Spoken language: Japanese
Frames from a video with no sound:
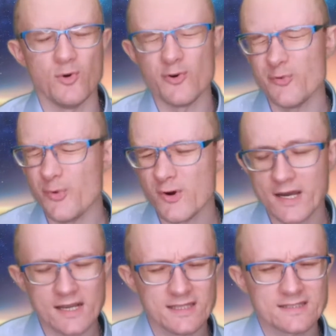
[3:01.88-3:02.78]
もうもう
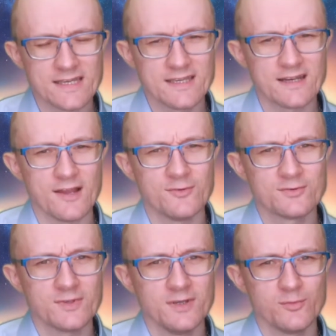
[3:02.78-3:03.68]
体大嫌い、
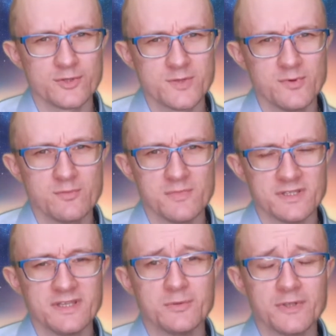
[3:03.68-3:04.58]
本当にもう自分
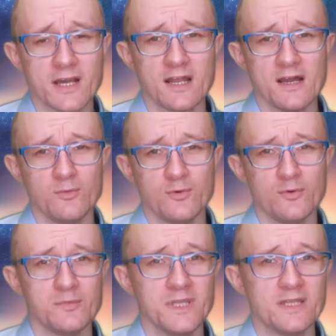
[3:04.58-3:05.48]
もデブでから
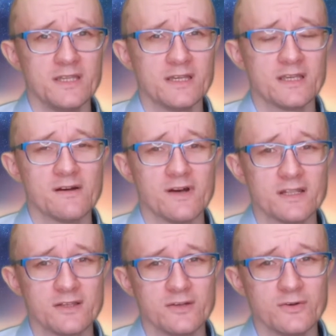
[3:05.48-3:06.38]
もうみんなに嫌わ
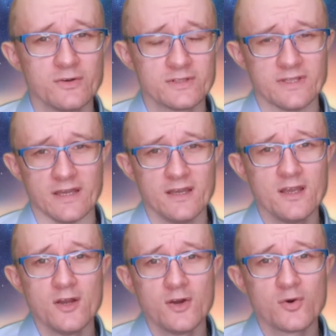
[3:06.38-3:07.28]
れてるよって、
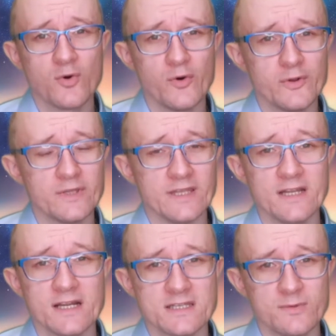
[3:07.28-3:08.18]
こういうね、
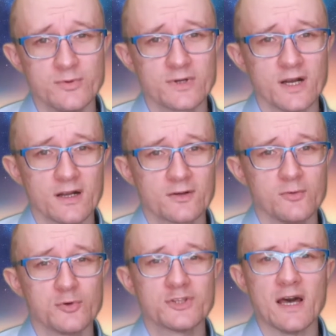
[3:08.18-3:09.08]
ネガティブの感
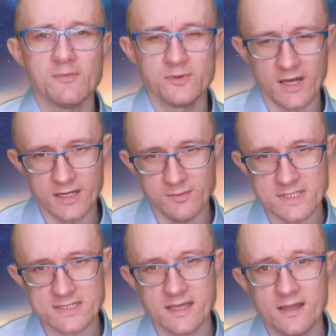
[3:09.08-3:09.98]
覚も多分ありま
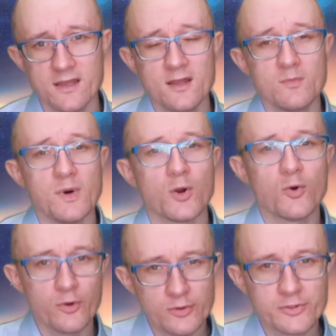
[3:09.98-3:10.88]
すね。まあ
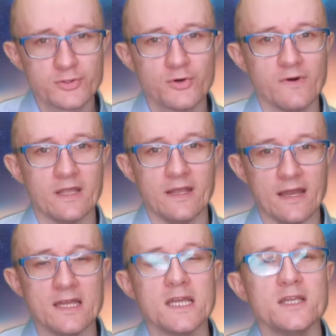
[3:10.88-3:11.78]
こういう人は
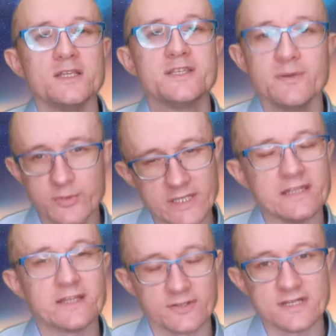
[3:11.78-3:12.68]
ね、ジムに行ってく